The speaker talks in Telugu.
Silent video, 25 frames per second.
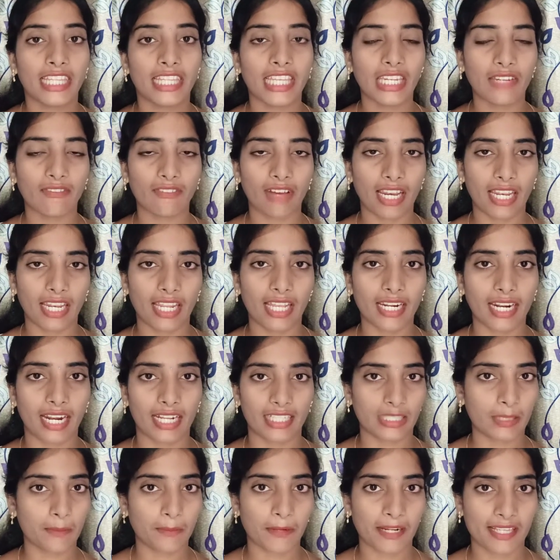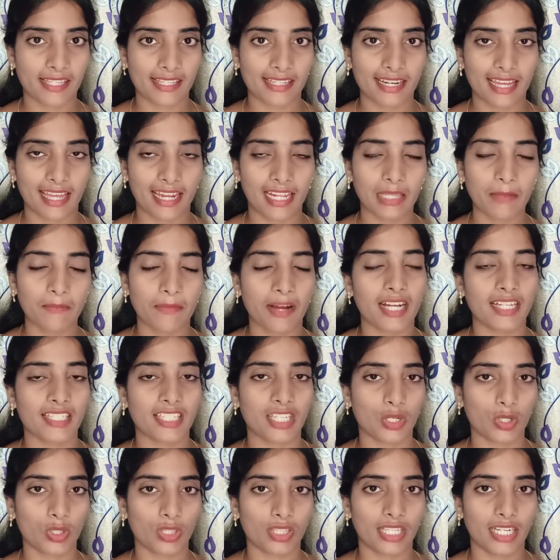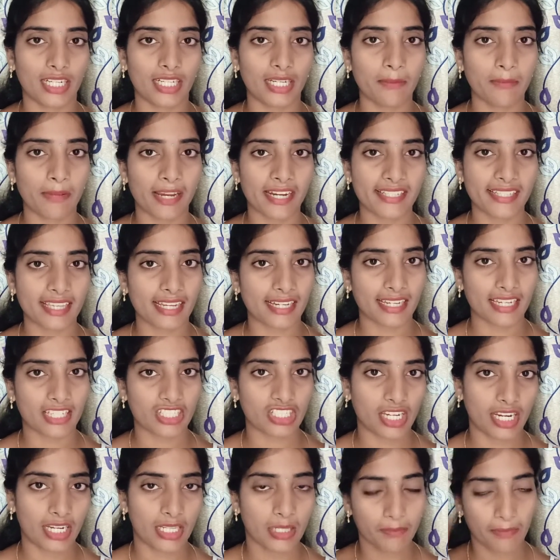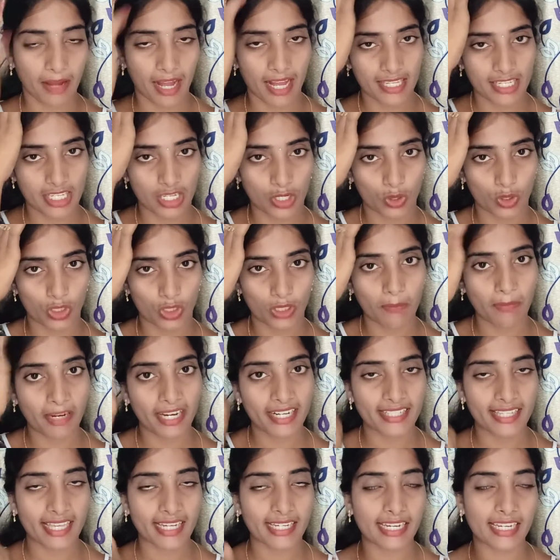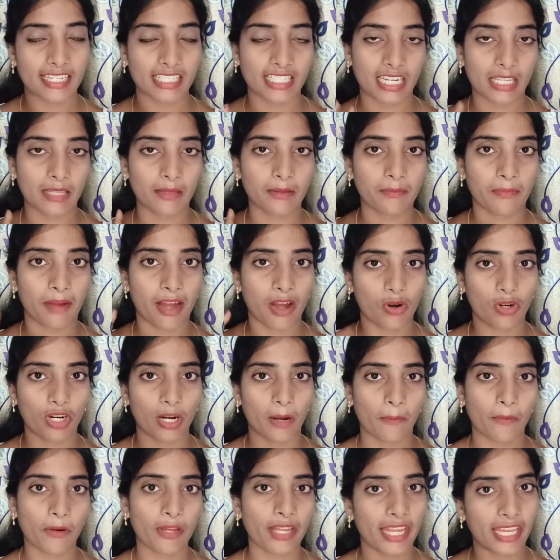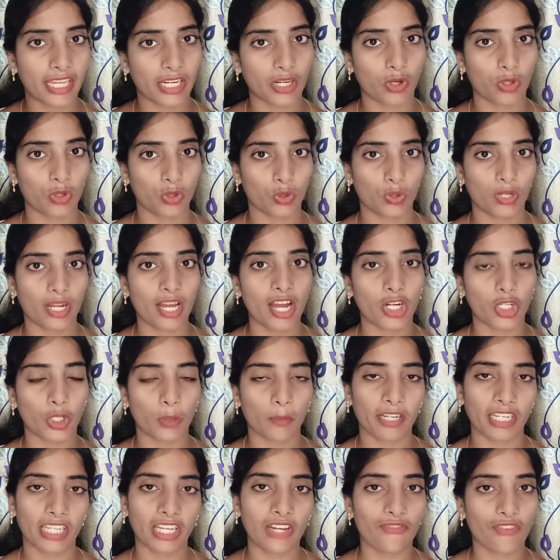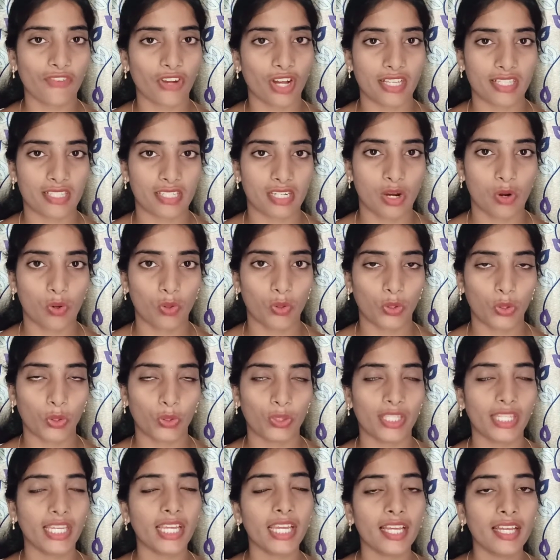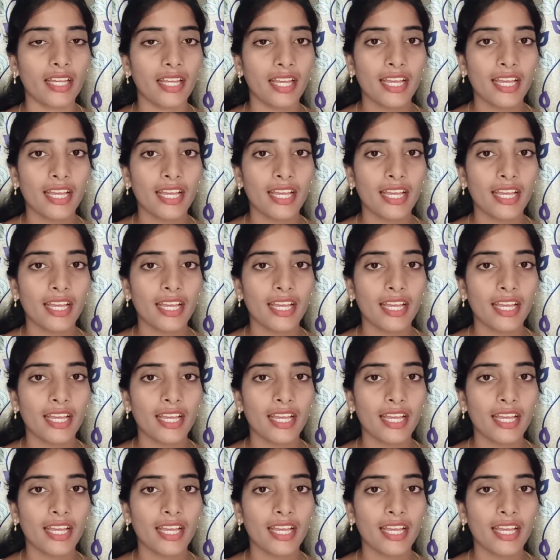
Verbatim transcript: దీనివల్ల రక్త ప్రసరణ అనేది బాగా జరుగుతుందండి బ్లడ్ సర్క్యులేషన్ అనేది బాగా జరుగుతుంది బ్లడ్ సర్క్యులేషన్ కండిషన్ అనేది బాగున్నప్పుడు హెయిర్ గ్రోత్ కూడా ఆటోమేటిక్గా ఫాస్ట్గా ఉంటుంది